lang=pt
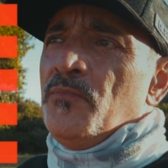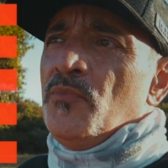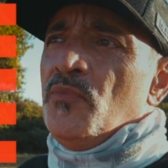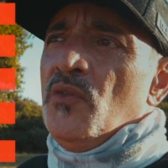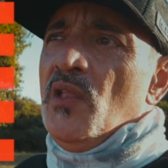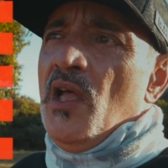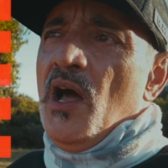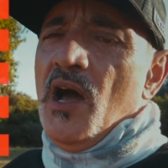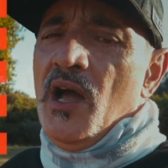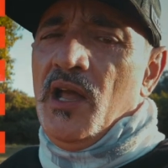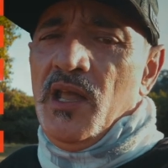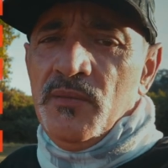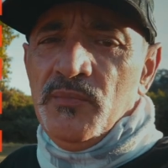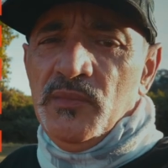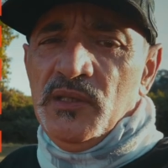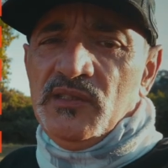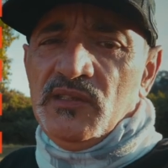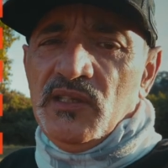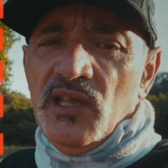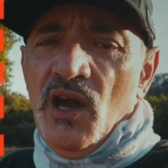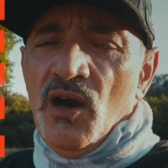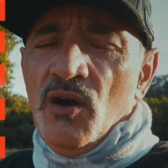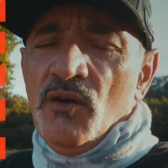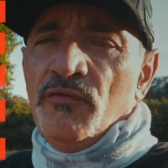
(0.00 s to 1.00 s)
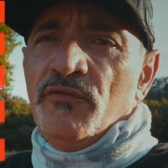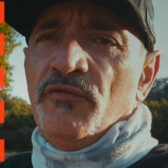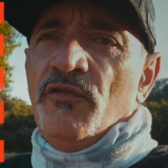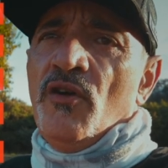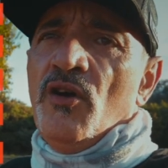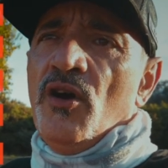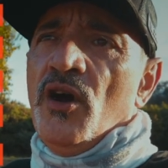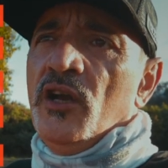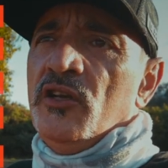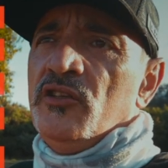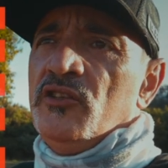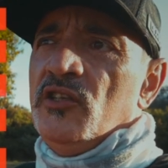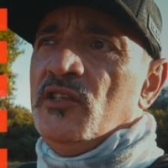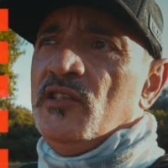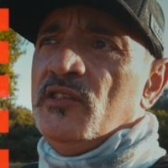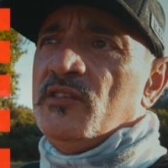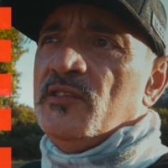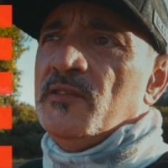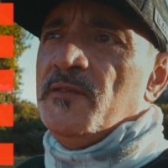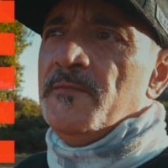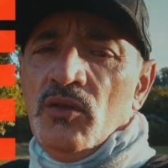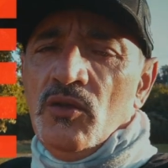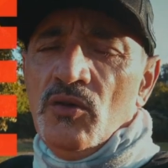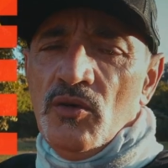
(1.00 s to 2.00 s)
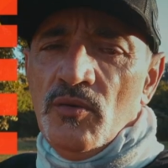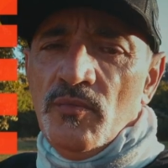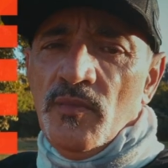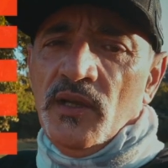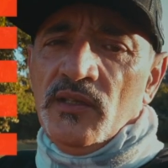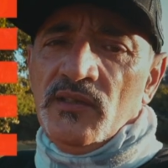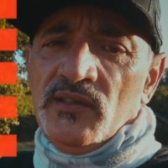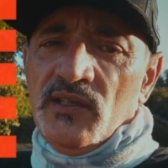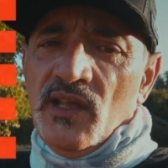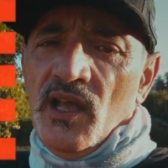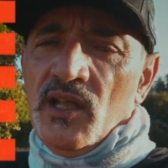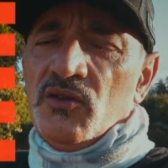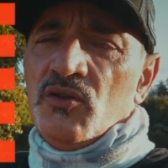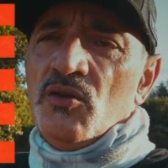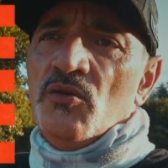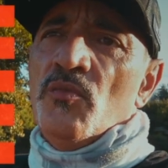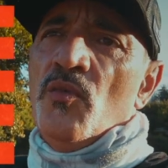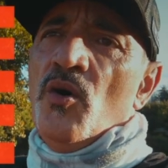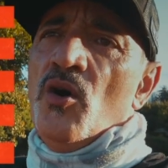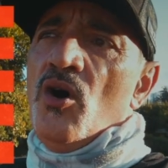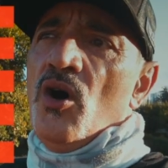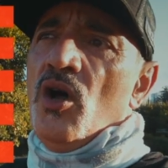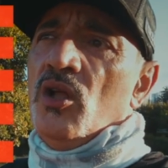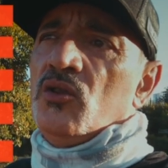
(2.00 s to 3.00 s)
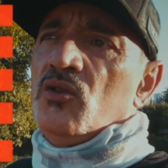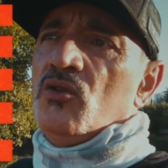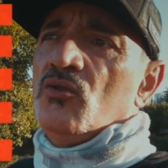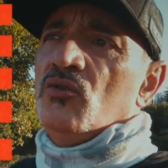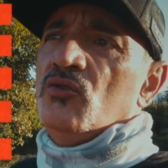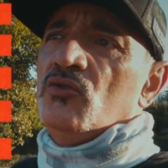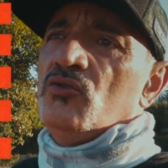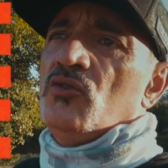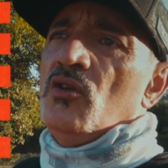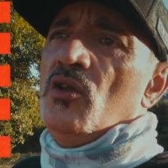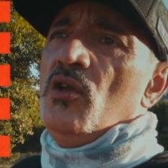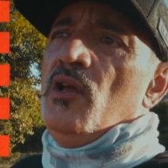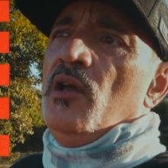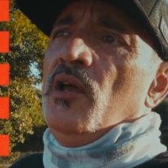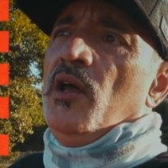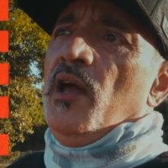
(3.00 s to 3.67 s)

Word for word: na MC Alforges, no Manzato Motos,